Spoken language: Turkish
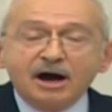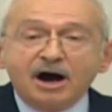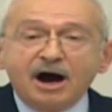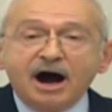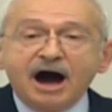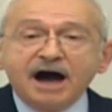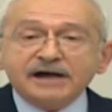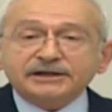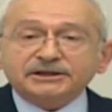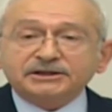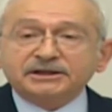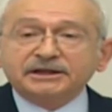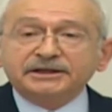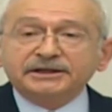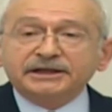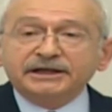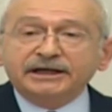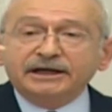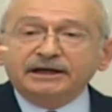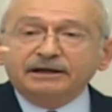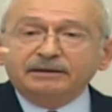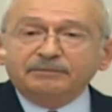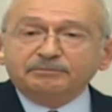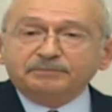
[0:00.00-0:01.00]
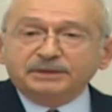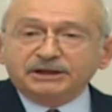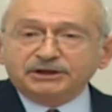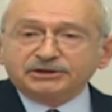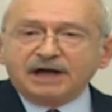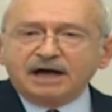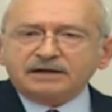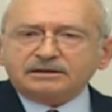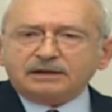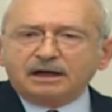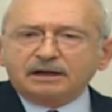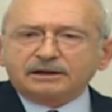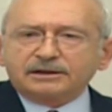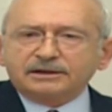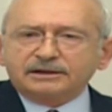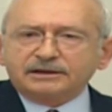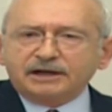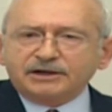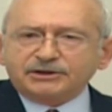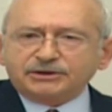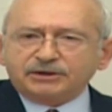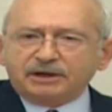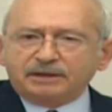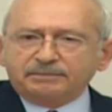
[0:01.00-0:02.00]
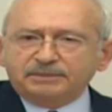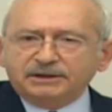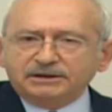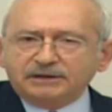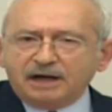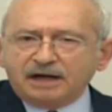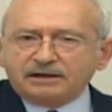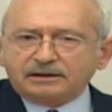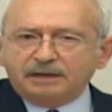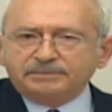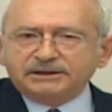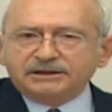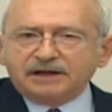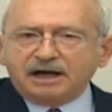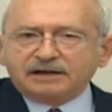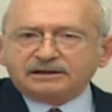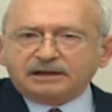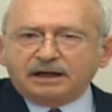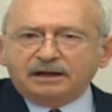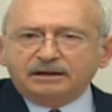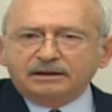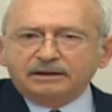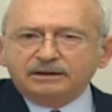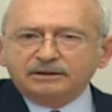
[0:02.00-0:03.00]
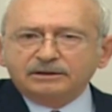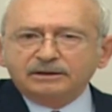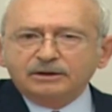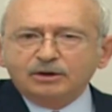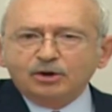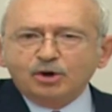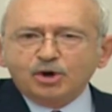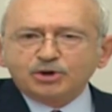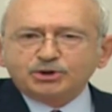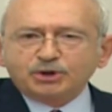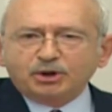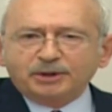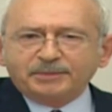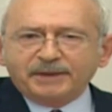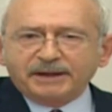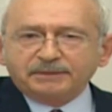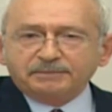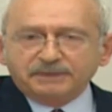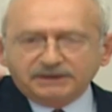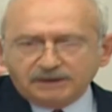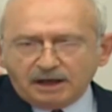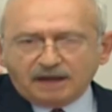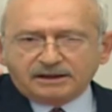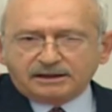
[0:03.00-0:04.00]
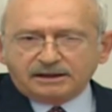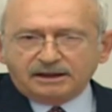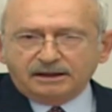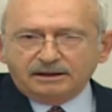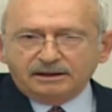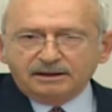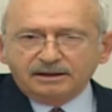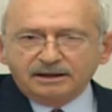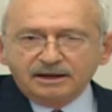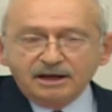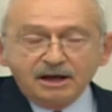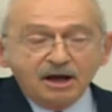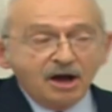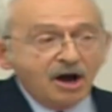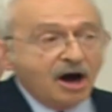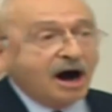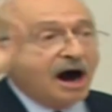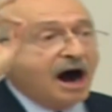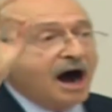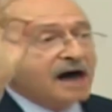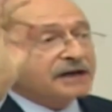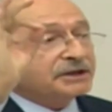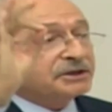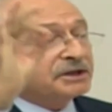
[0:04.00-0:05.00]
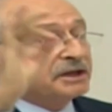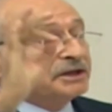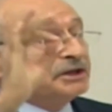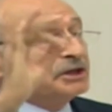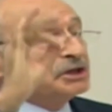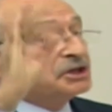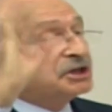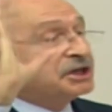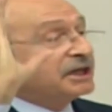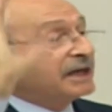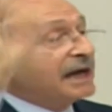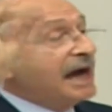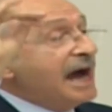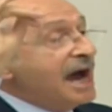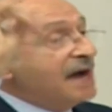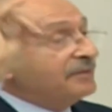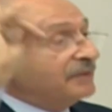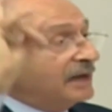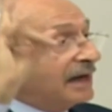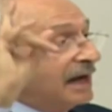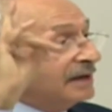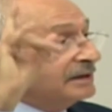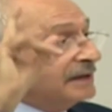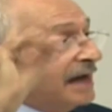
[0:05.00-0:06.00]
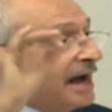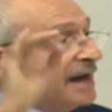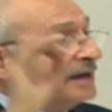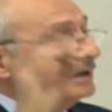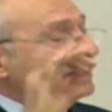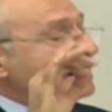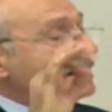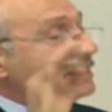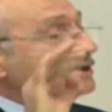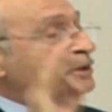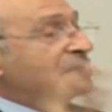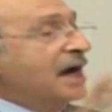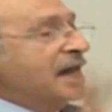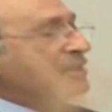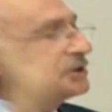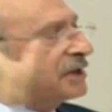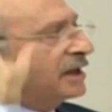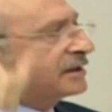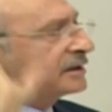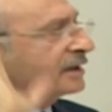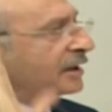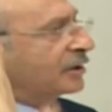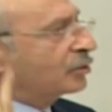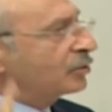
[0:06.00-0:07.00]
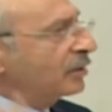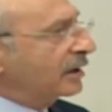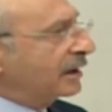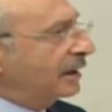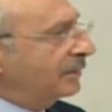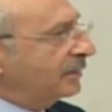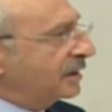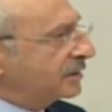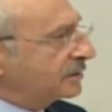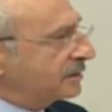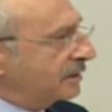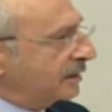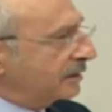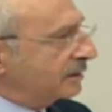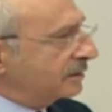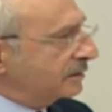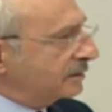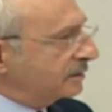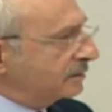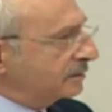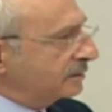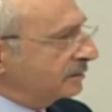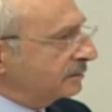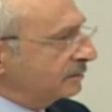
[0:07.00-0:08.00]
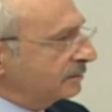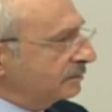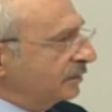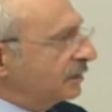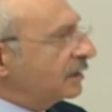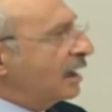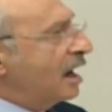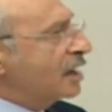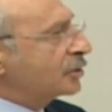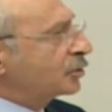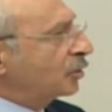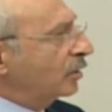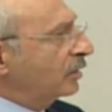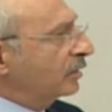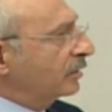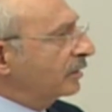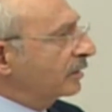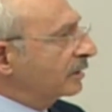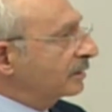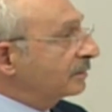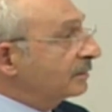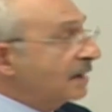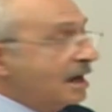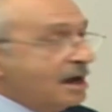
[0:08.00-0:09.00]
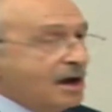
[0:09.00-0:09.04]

Aktını bir dakika arkadaşlar bir dakika bir dakika Özgür Bey bir dakika. Aktını kiraya verenler gerçekleri göremezler. Bir daha söylüyorum.